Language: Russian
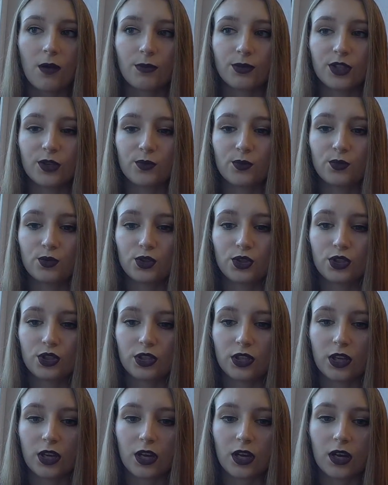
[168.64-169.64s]
потому
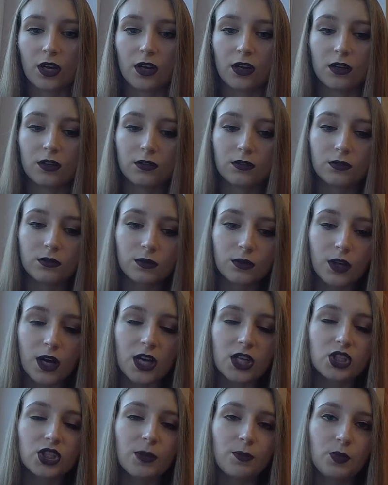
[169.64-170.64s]
что у
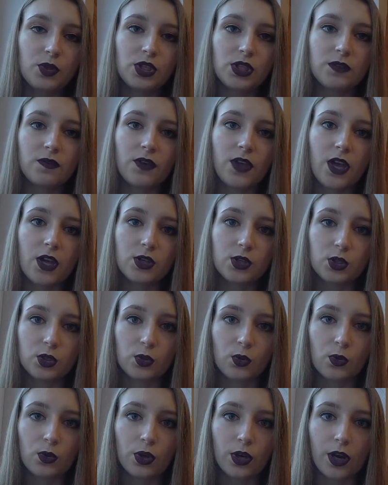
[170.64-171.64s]
каждой своя
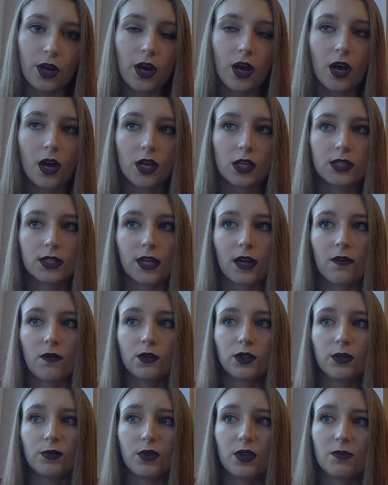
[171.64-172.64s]
история. За
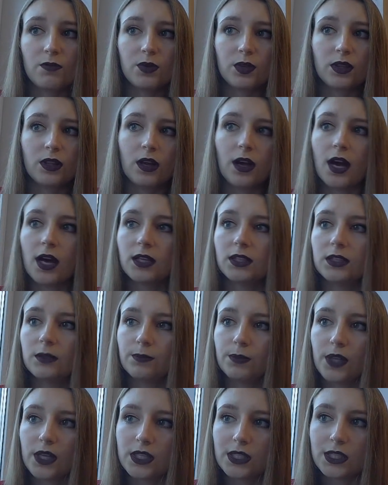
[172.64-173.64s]
кого-то мне предлагают
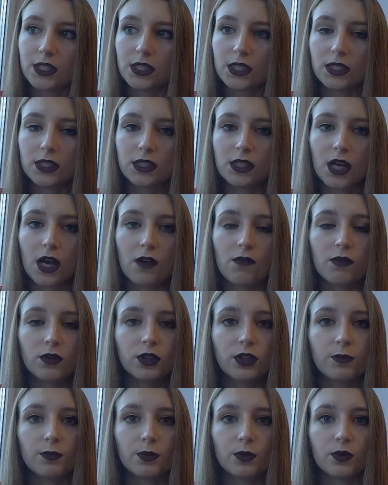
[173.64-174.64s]
доплатить, за
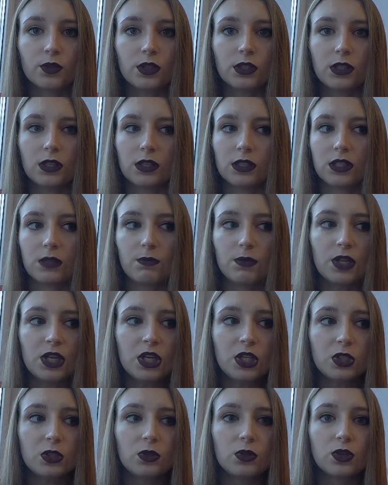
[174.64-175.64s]
кого-то просто
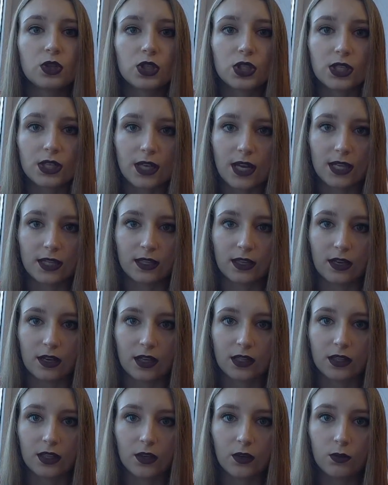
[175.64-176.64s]
заберите, даже с
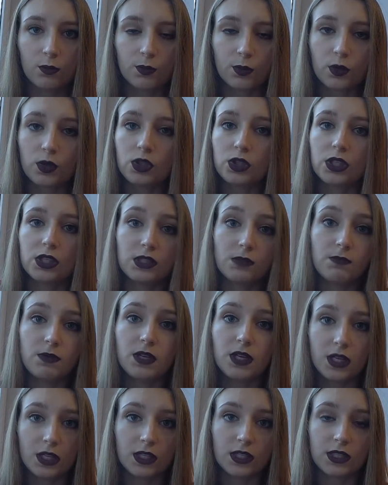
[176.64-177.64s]
клеткой отдаю, просто
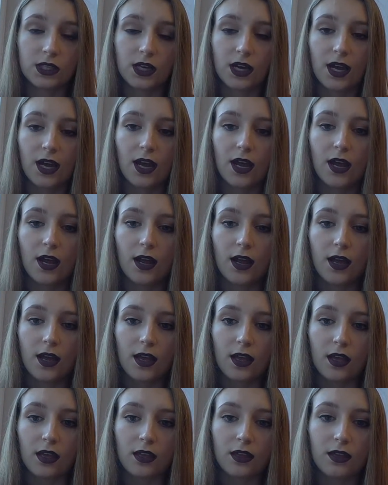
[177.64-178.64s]
заберите.
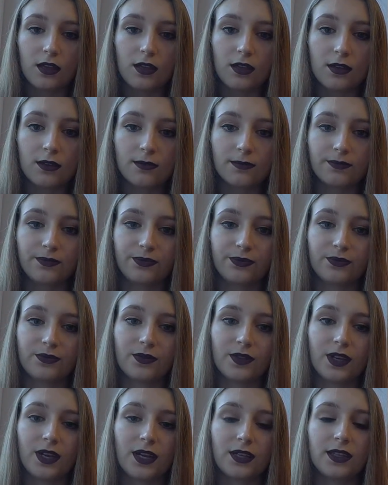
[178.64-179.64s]
И
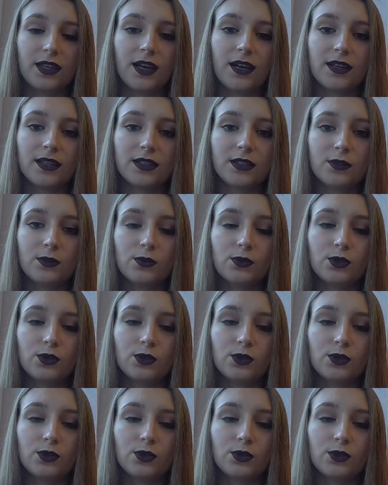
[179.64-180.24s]
когда ты